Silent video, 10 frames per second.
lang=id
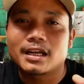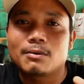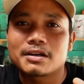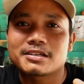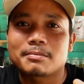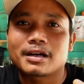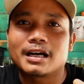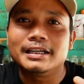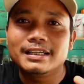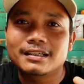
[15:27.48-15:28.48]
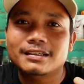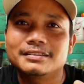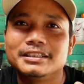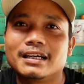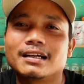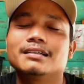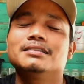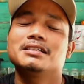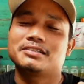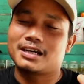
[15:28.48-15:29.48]
dari awal sampai akhir ya.
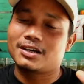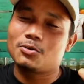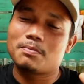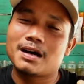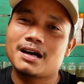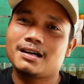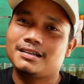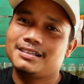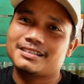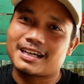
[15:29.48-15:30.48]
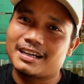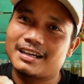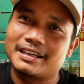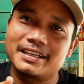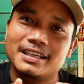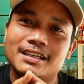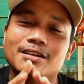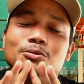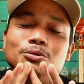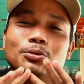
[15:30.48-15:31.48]
Jangan lupa sekali lagi
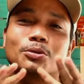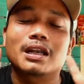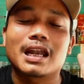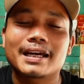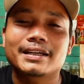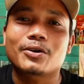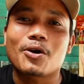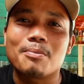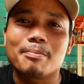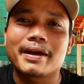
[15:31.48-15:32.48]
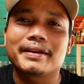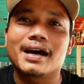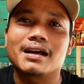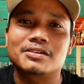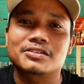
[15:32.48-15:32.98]
untuk like, komen dan